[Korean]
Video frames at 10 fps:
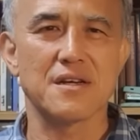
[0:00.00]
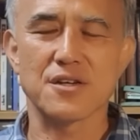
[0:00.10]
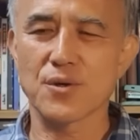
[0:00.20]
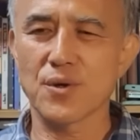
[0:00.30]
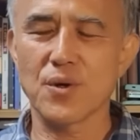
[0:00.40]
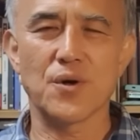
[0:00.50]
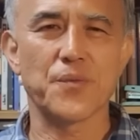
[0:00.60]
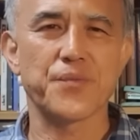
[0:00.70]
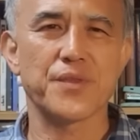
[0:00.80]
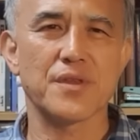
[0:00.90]

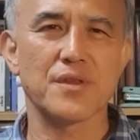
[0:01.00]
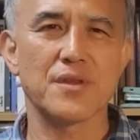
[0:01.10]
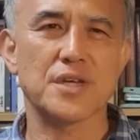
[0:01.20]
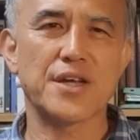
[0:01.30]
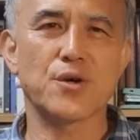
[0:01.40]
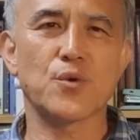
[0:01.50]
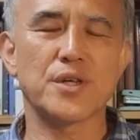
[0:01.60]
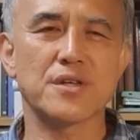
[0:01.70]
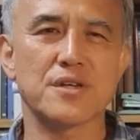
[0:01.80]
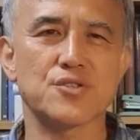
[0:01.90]
그리고
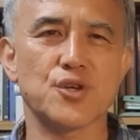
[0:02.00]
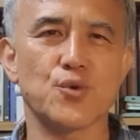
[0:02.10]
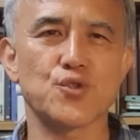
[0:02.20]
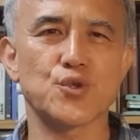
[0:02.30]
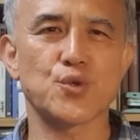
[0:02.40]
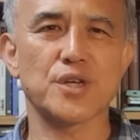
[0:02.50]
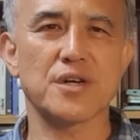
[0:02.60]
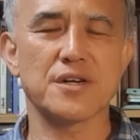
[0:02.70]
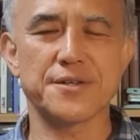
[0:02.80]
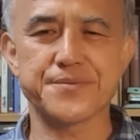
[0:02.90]
사령관이나 최고
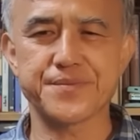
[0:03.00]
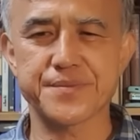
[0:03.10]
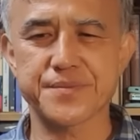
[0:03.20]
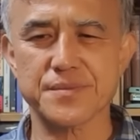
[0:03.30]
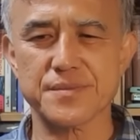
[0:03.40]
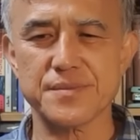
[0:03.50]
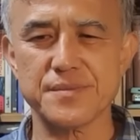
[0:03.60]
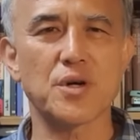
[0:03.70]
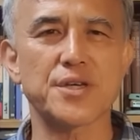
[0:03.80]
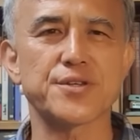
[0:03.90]
지도자가
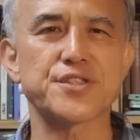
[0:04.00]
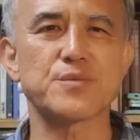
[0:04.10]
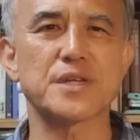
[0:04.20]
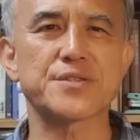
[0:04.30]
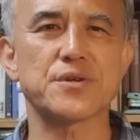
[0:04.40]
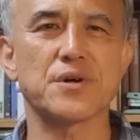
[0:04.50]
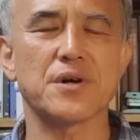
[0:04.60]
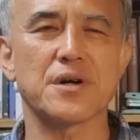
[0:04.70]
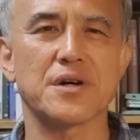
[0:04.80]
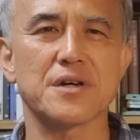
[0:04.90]
뭔가 결심을
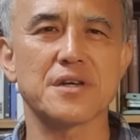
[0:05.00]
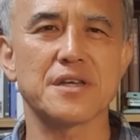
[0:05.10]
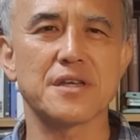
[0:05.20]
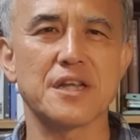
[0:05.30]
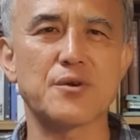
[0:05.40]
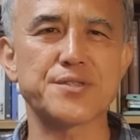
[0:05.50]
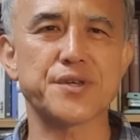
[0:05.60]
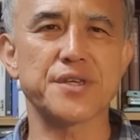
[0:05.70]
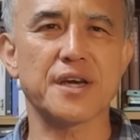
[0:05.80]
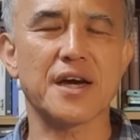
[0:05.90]
해서
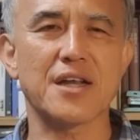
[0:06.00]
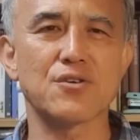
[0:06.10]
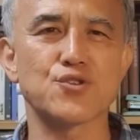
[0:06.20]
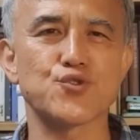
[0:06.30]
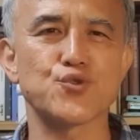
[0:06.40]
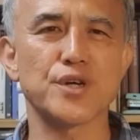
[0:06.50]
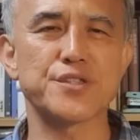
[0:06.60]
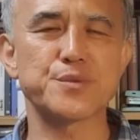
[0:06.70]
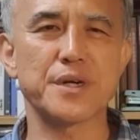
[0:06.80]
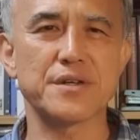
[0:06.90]
일관성 있게 가는 건
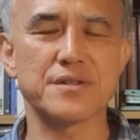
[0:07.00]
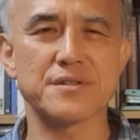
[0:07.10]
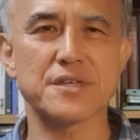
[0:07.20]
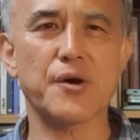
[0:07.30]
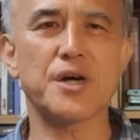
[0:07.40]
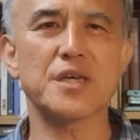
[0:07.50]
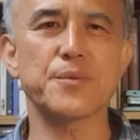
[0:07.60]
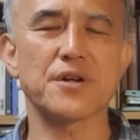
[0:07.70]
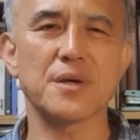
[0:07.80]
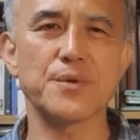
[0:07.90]
중요하지만
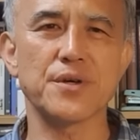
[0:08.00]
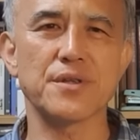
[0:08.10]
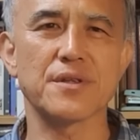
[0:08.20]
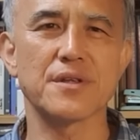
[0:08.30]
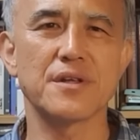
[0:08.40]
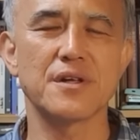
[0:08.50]
상황이 변하면